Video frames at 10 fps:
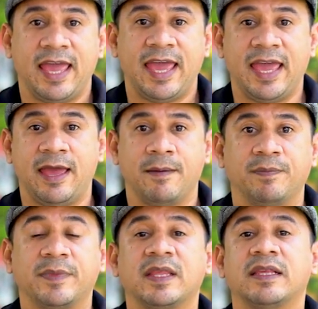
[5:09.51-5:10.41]
Eh,
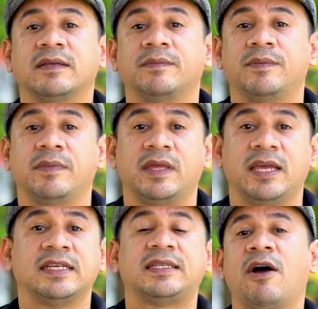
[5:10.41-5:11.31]

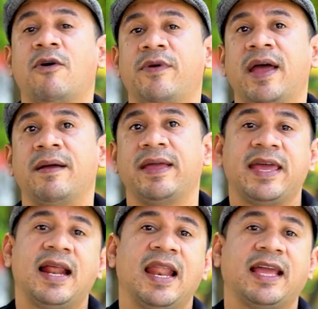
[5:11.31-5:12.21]
esta obra
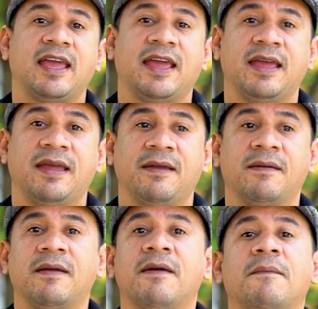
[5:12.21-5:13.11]
era la que
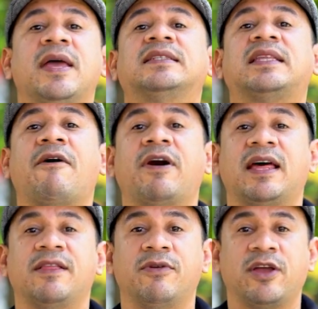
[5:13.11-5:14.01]
me estaba
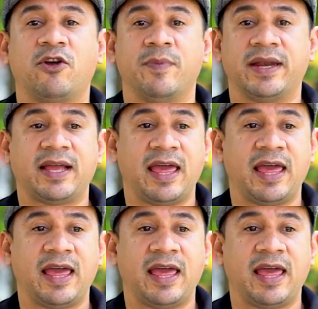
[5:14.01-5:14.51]
dando de comer.